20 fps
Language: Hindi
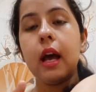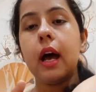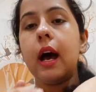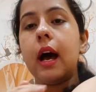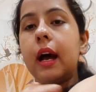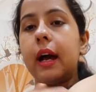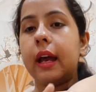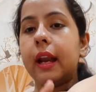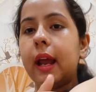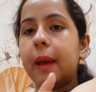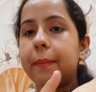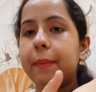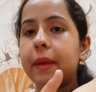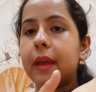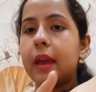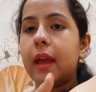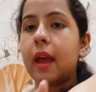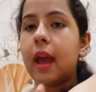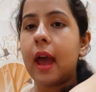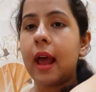अगर आपके
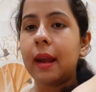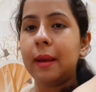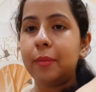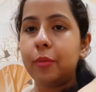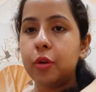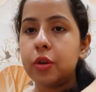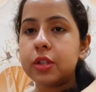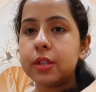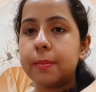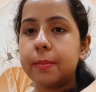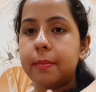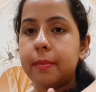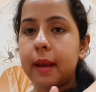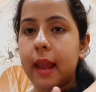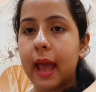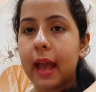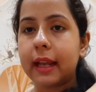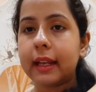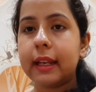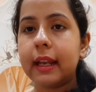एल्बोज
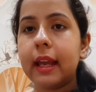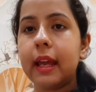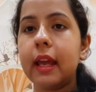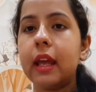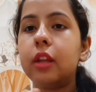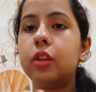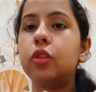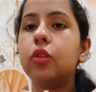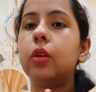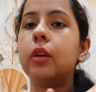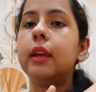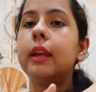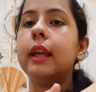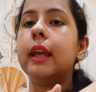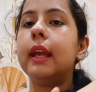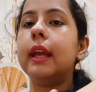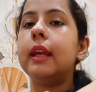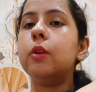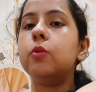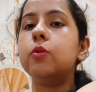ब्लैक हैं तो
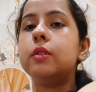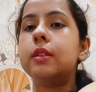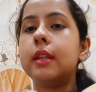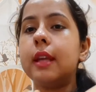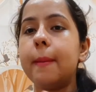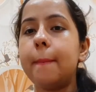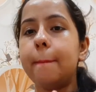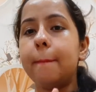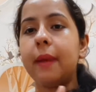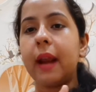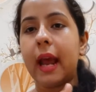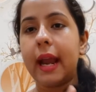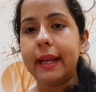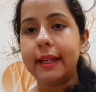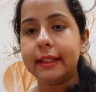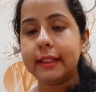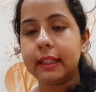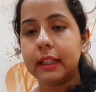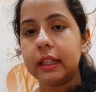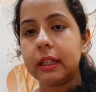ये उसे
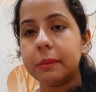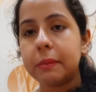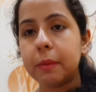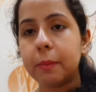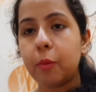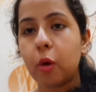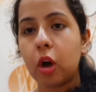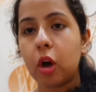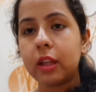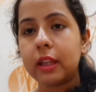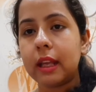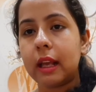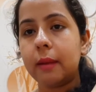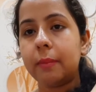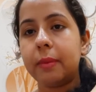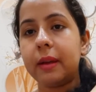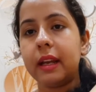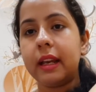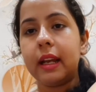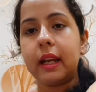ब्राइट करने में बहुत हेल्प
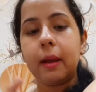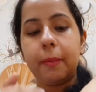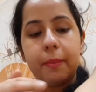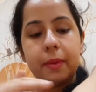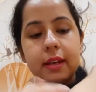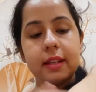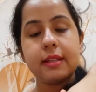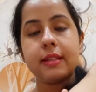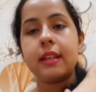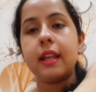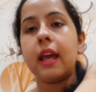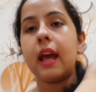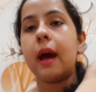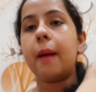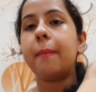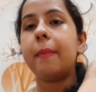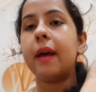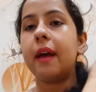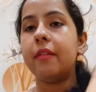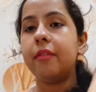करेगा पर इसे
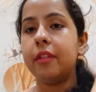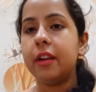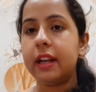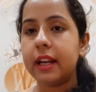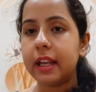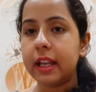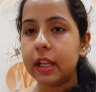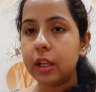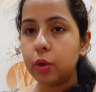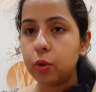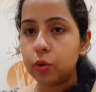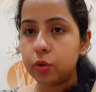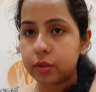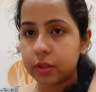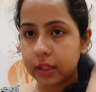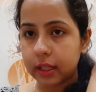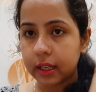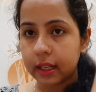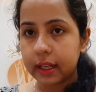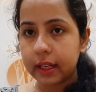आप एवरीडे
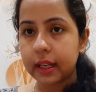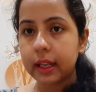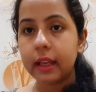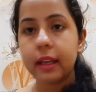यूज़ करें